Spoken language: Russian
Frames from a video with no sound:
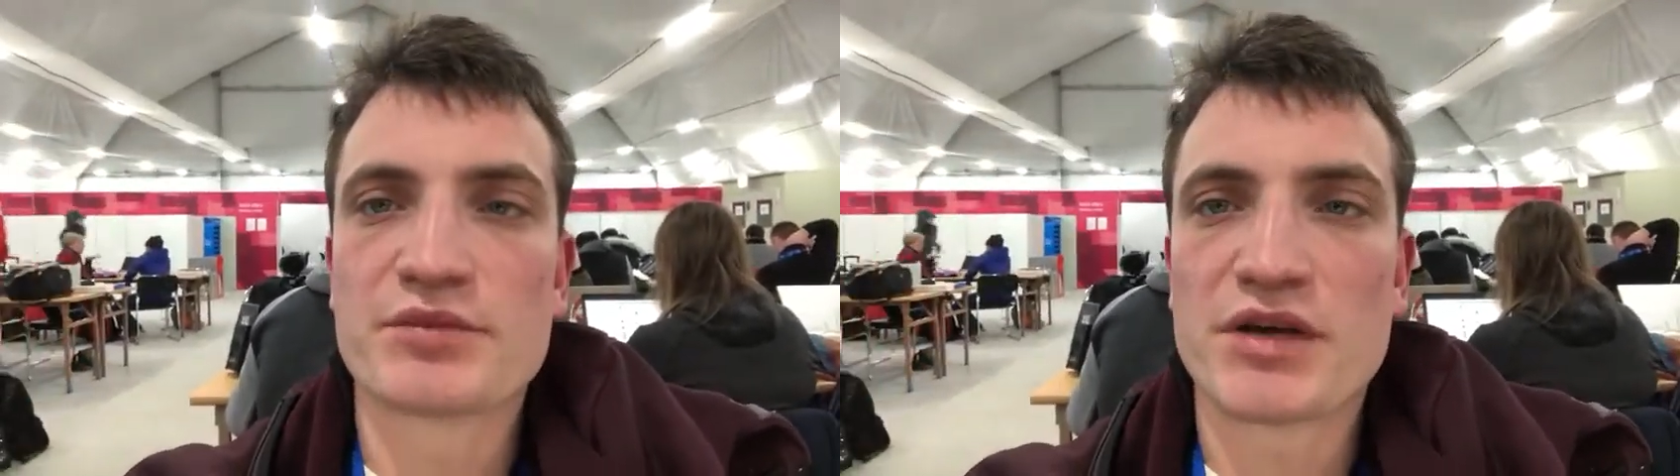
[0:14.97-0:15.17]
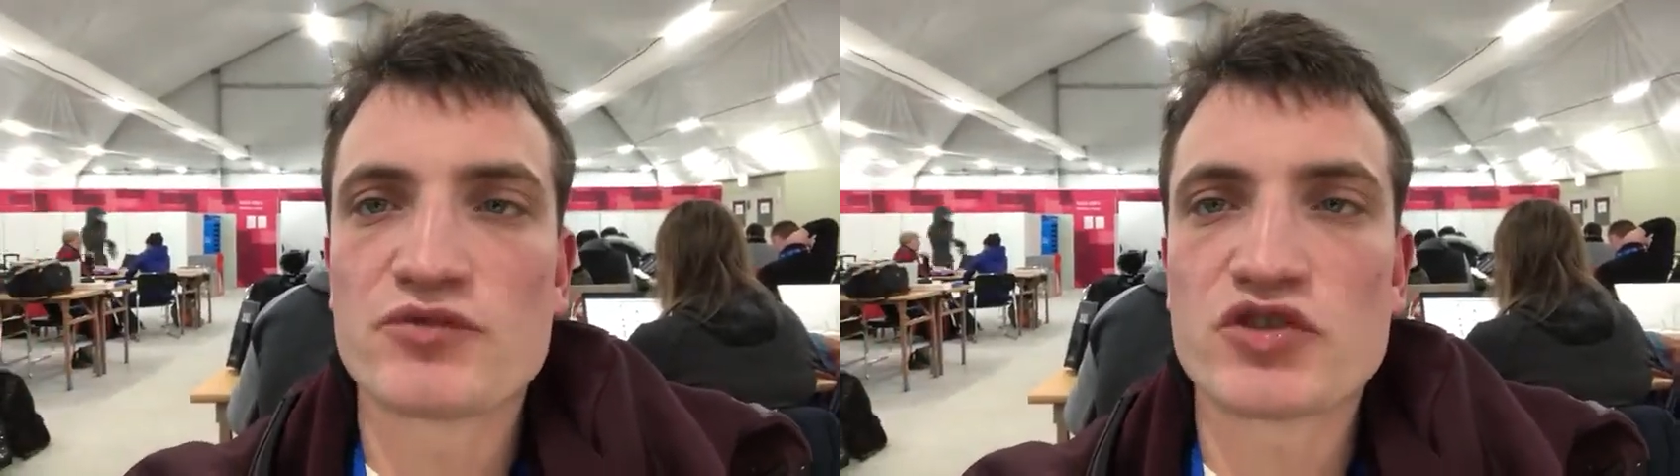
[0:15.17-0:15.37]

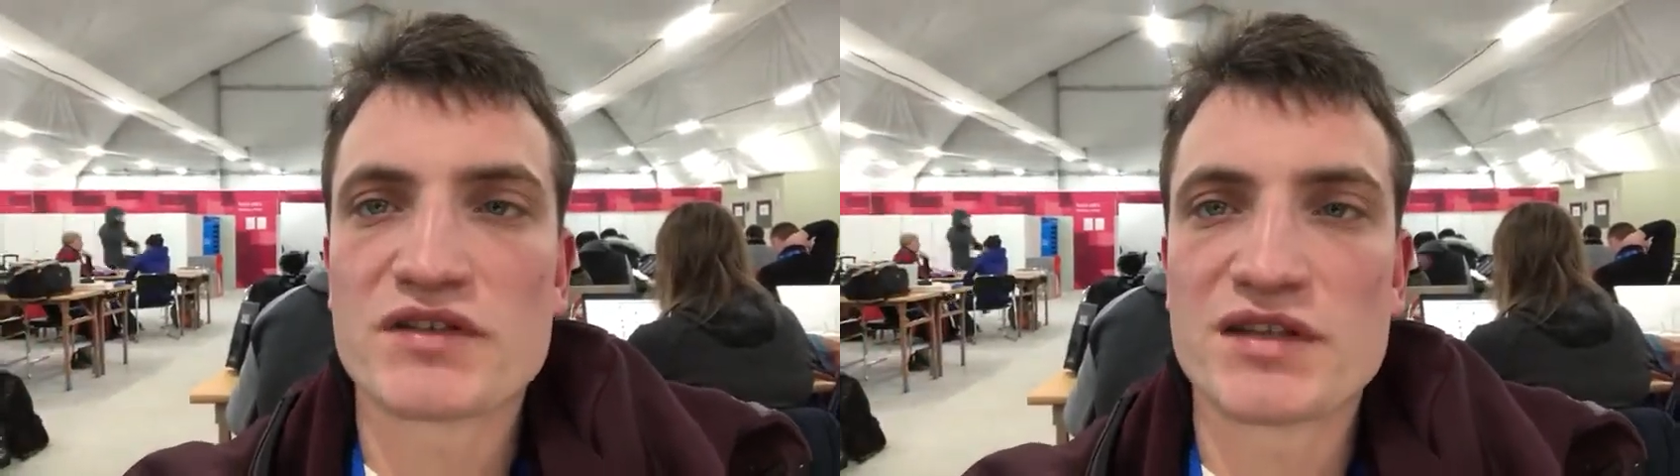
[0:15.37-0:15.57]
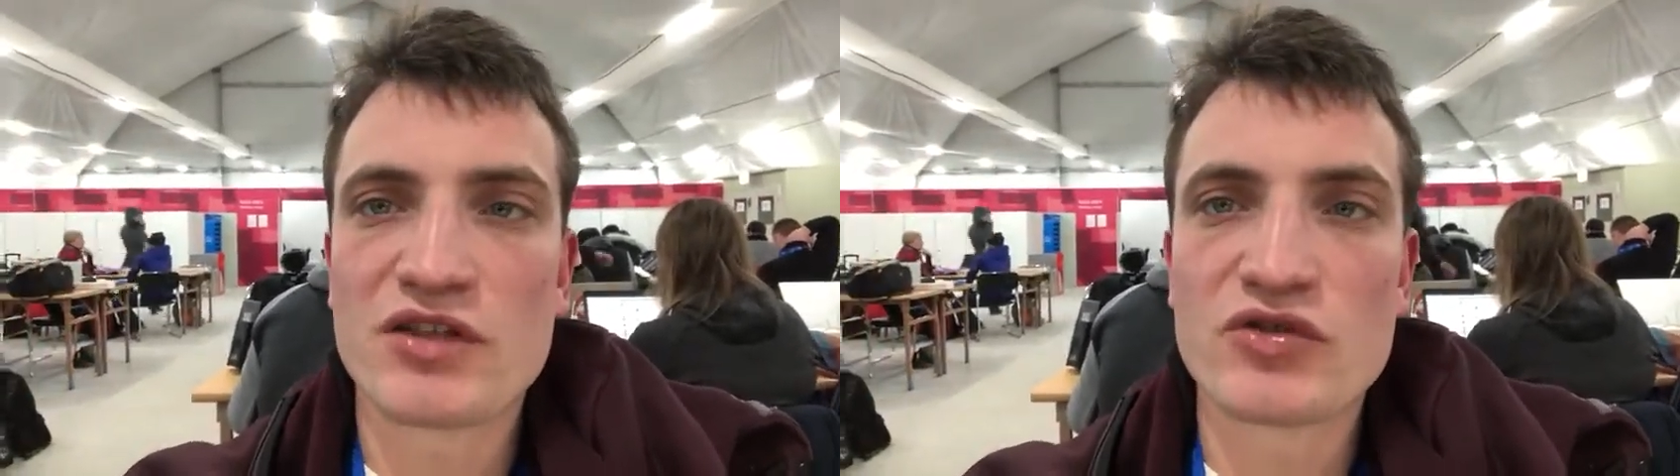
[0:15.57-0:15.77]
потому что,
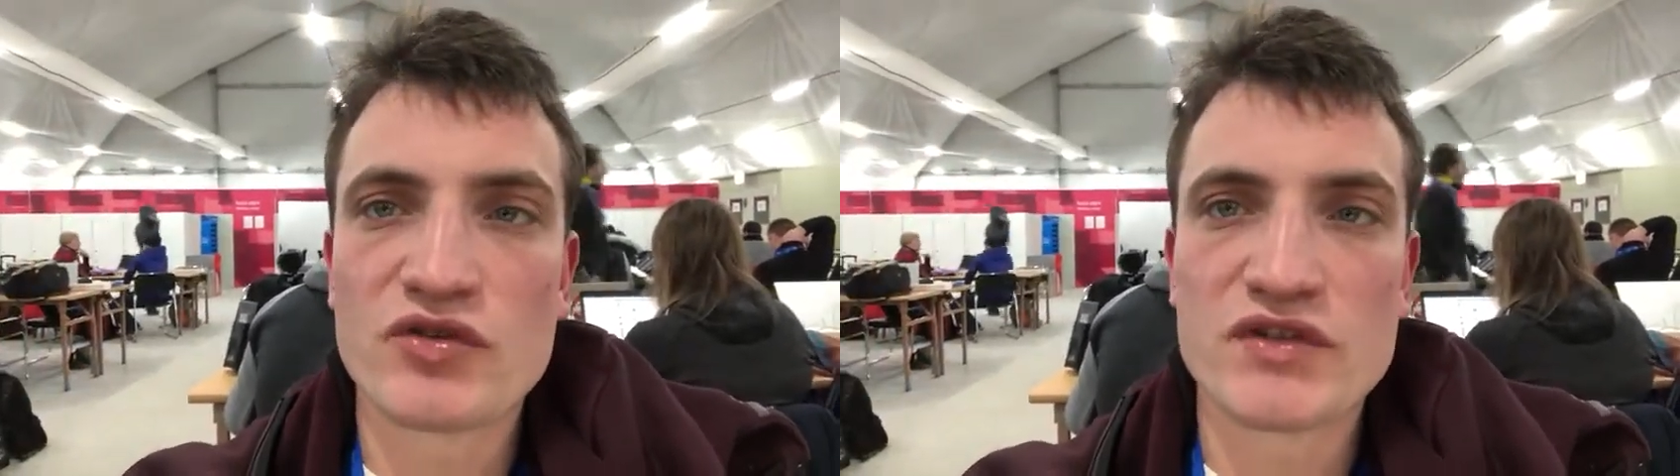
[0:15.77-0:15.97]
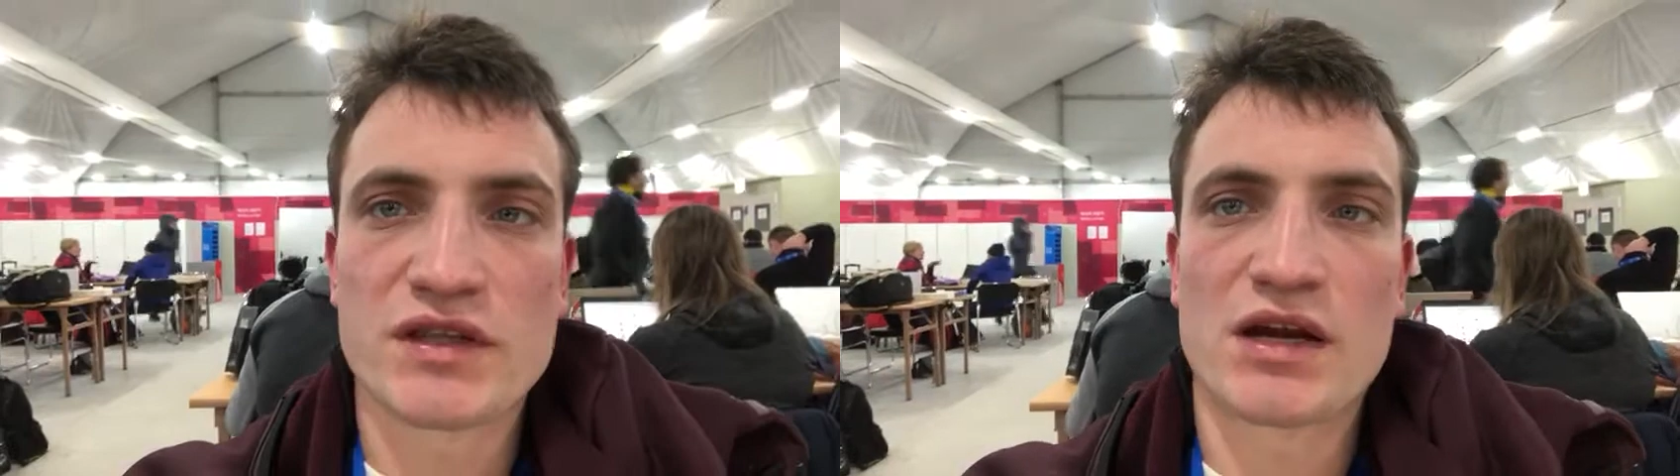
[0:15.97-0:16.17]
с
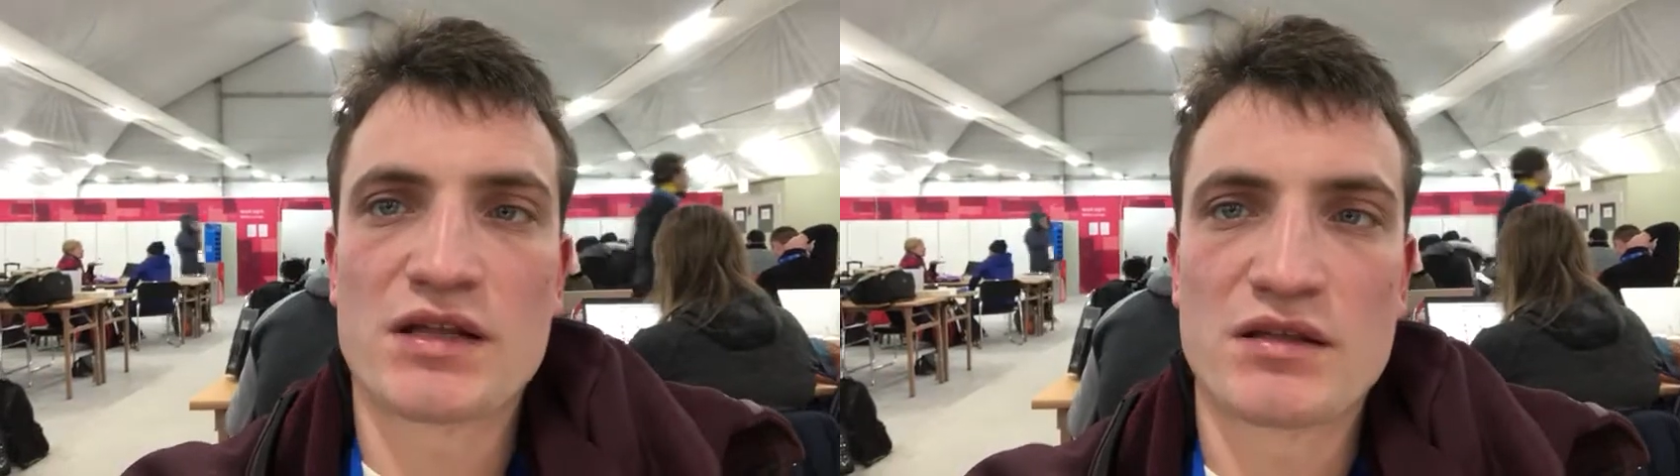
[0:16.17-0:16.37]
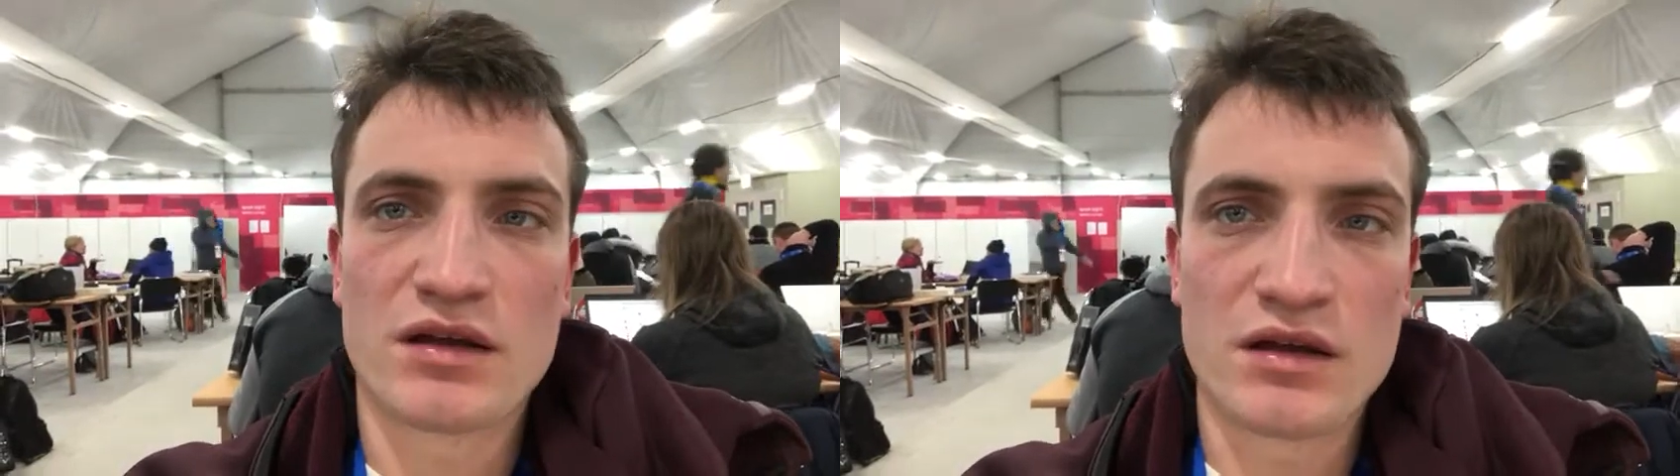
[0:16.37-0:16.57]
одной
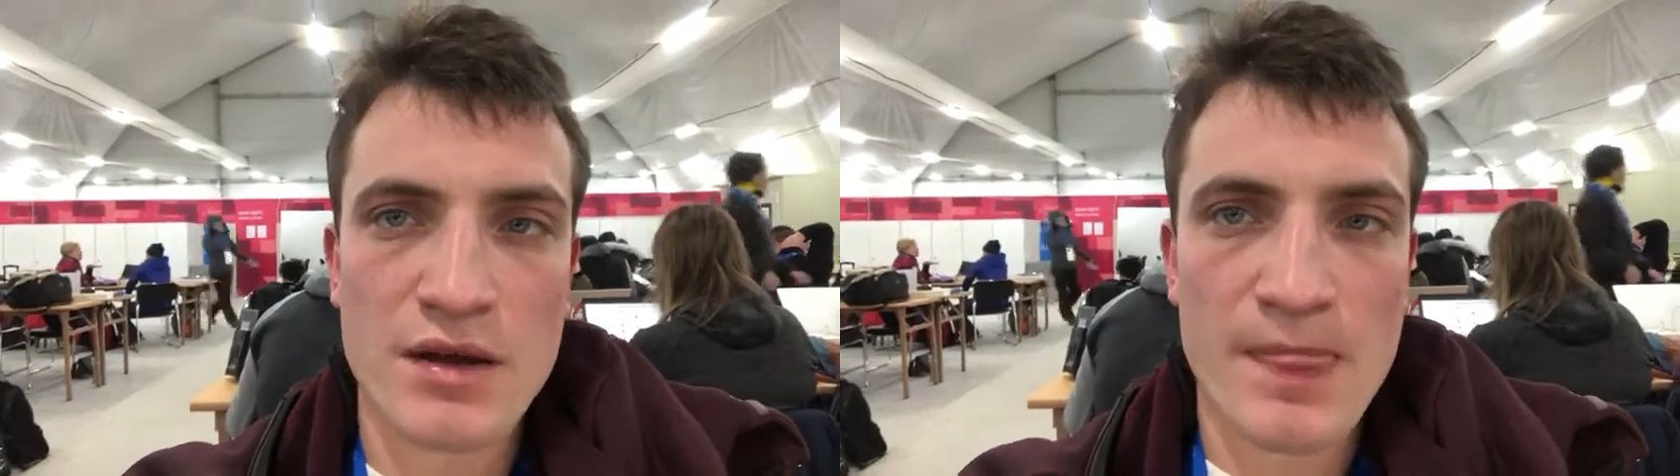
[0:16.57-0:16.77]
стороны,